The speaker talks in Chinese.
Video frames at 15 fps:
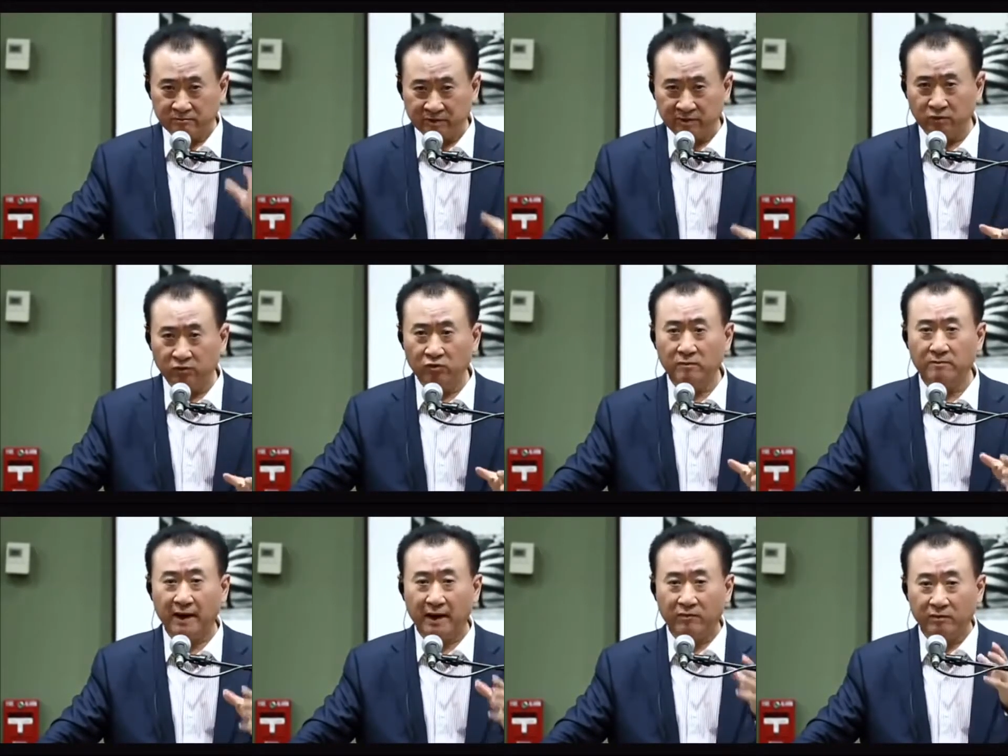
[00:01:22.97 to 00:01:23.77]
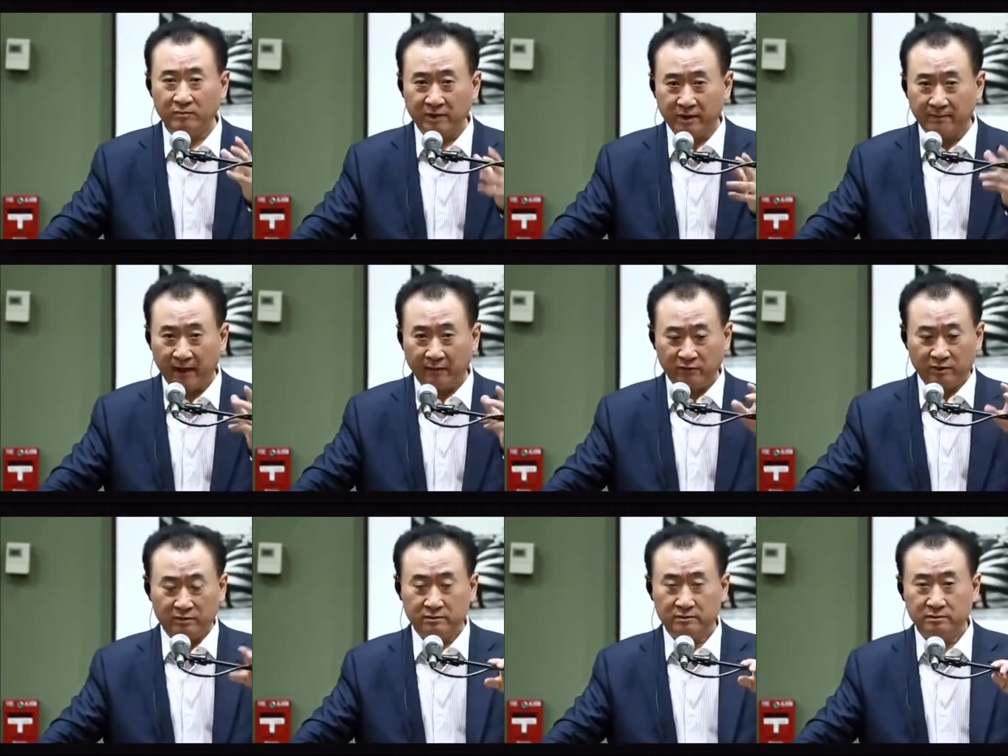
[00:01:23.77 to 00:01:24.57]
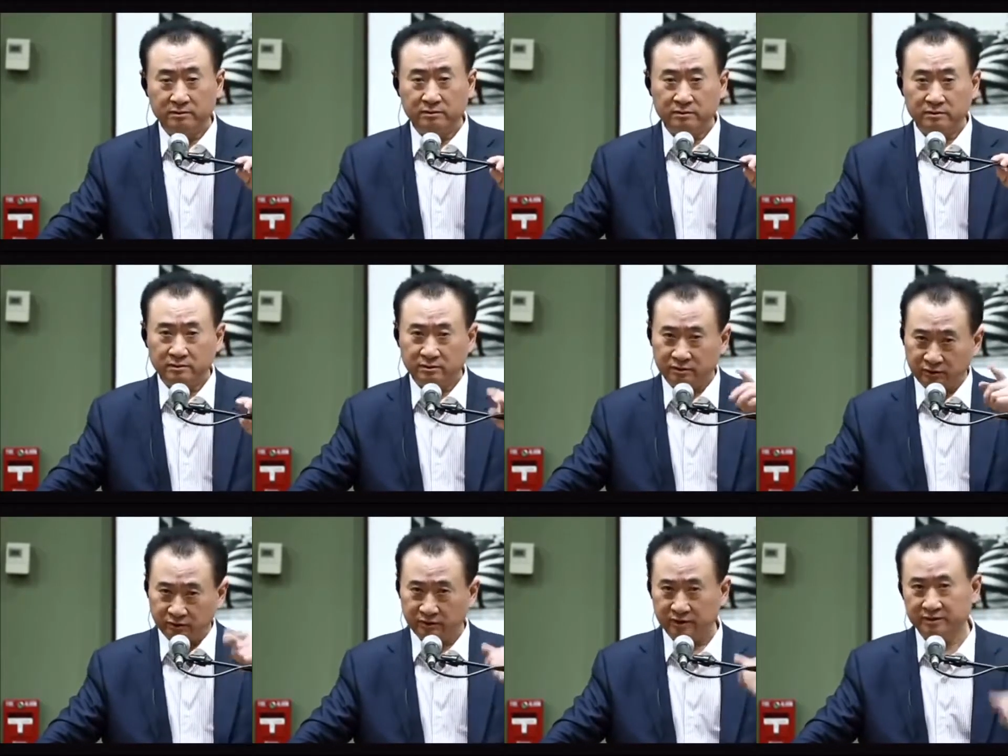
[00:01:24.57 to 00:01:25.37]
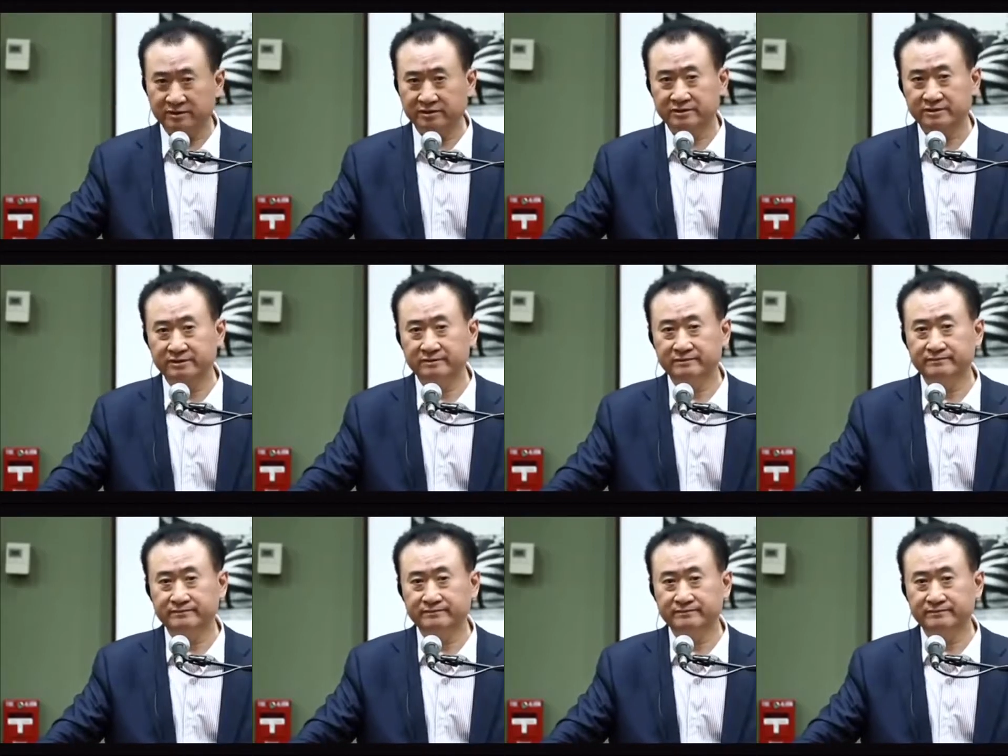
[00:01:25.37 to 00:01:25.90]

有把握没把握，都要去试。